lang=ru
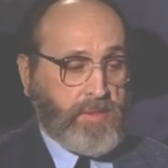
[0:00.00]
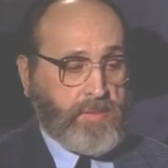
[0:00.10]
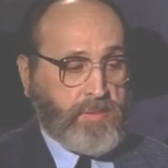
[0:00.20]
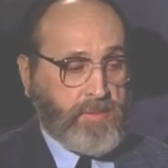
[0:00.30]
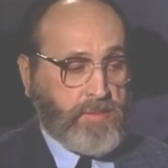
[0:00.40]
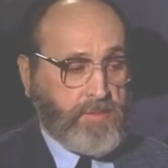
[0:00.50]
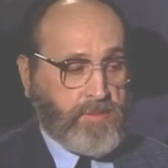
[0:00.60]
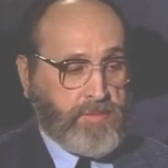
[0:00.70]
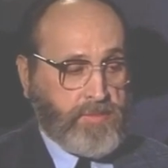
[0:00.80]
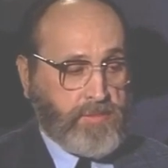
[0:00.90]
э
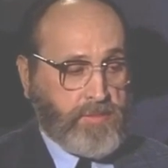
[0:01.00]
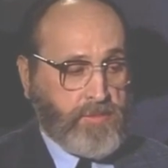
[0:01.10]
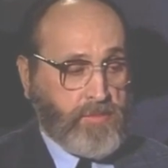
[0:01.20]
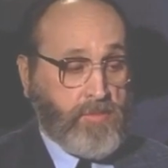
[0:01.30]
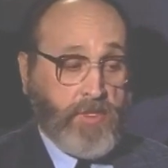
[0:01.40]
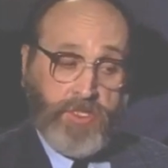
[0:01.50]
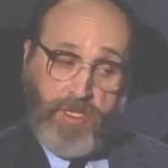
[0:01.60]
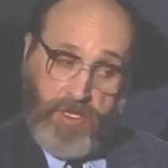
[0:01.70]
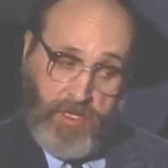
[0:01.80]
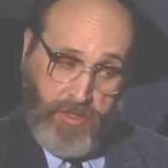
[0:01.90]

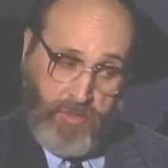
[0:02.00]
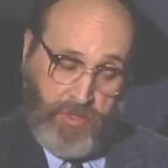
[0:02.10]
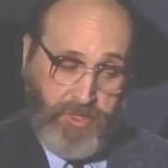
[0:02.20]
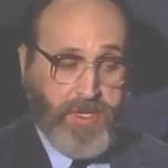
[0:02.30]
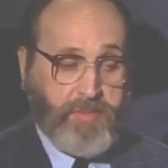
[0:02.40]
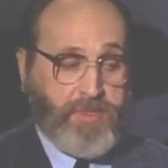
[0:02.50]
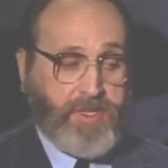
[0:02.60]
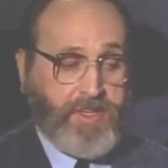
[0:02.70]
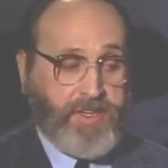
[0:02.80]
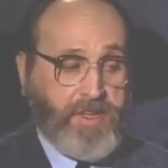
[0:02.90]
уважения тоже ко
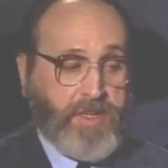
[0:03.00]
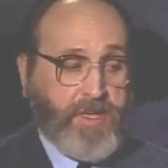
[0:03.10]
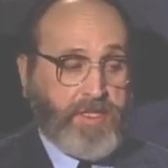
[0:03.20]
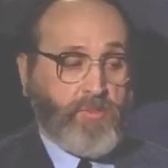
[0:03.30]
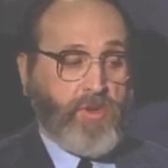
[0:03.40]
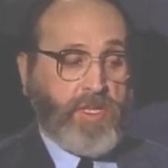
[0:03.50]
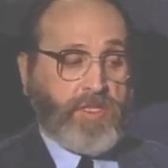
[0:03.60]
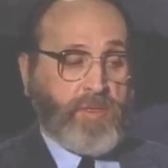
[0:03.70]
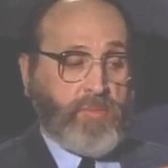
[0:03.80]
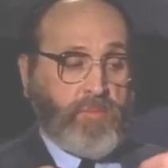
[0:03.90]
мне. Тем более я
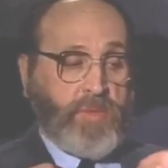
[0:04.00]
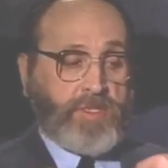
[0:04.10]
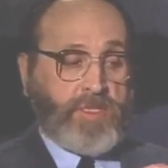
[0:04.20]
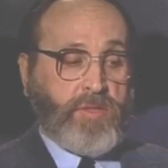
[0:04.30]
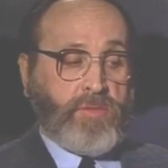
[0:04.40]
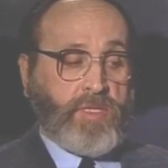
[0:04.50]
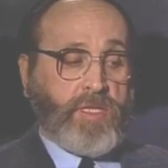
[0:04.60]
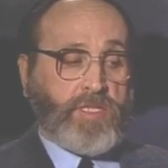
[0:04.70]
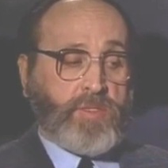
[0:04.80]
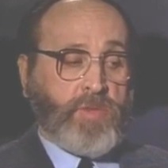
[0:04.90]
тогда был подтянутый.
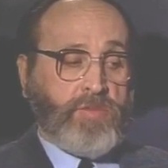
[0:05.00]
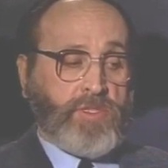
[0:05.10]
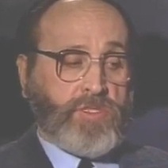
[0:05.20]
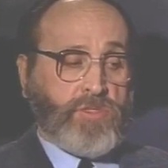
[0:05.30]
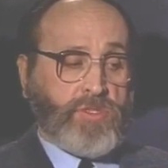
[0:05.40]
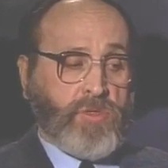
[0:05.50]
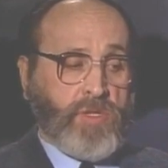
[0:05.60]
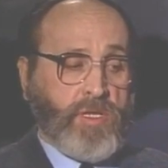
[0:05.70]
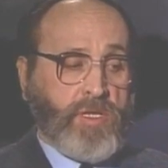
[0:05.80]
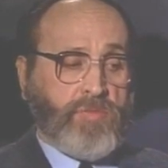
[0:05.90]
Я даже при весе
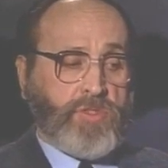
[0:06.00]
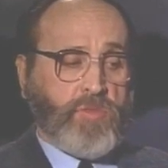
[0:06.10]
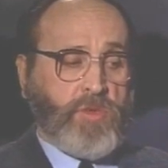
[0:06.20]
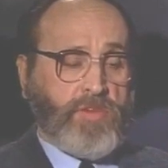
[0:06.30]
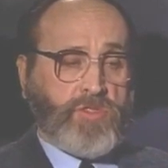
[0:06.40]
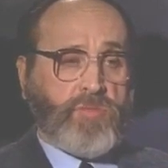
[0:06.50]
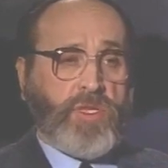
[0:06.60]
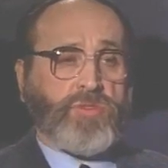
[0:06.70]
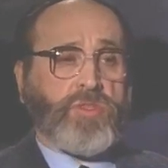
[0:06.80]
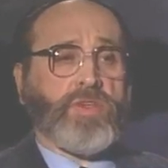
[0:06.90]
140 килограмм выступал в основном
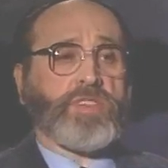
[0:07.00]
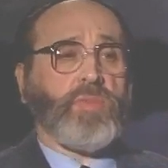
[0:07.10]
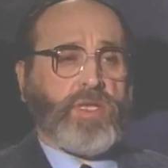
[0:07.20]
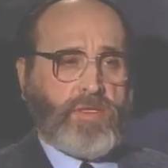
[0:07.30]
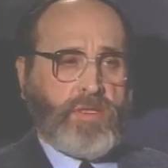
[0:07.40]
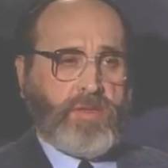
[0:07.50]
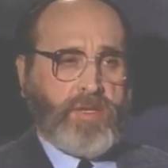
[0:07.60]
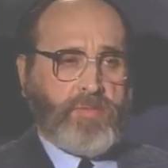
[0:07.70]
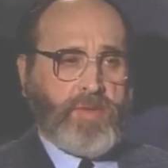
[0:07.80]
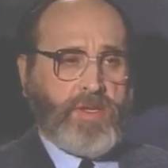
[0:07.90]
я 125
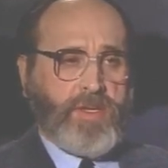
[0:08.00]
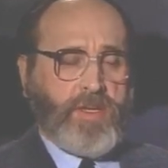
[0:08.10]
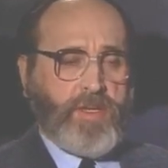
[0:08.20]
килограмм. А